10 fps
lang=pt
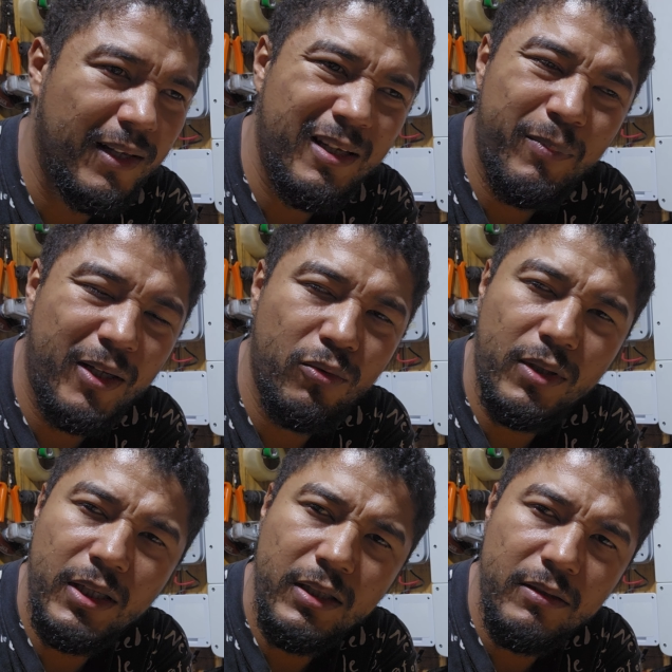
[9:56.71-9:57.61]
que é uma
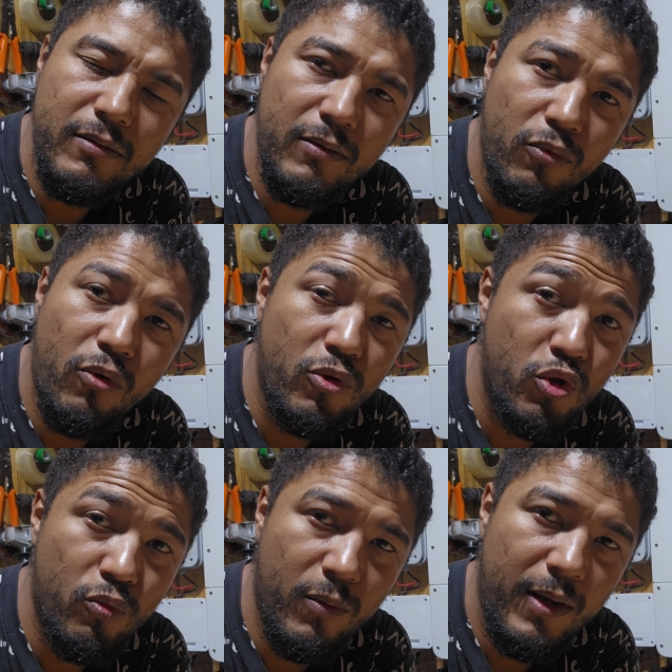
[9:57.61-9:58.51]
temperatura que o
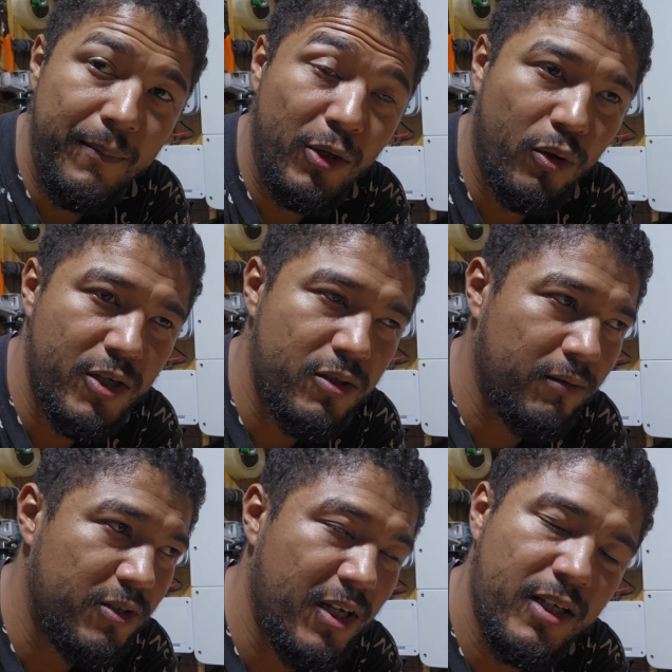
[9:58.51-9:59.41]
consumo é menor
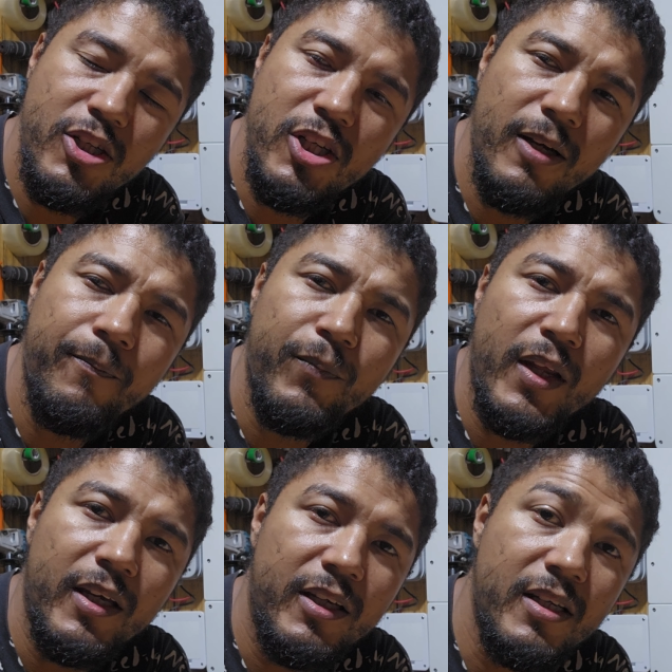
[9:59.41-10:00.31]
de energia
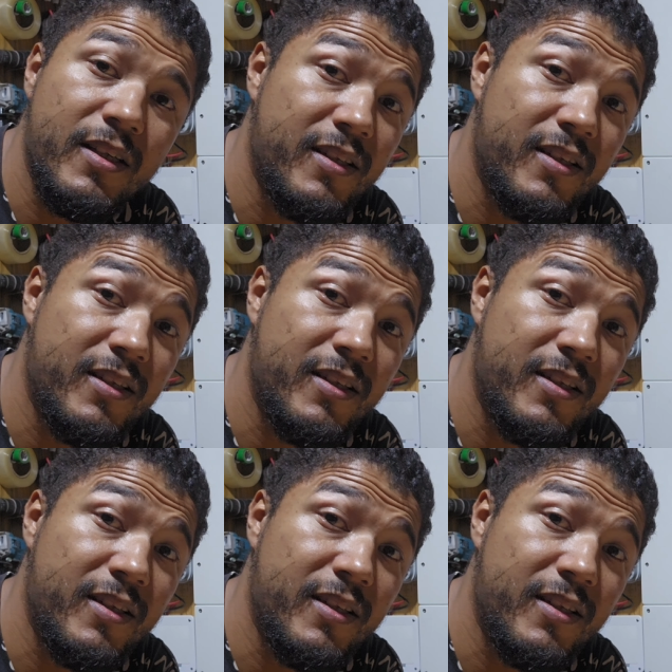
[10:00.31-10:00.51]
e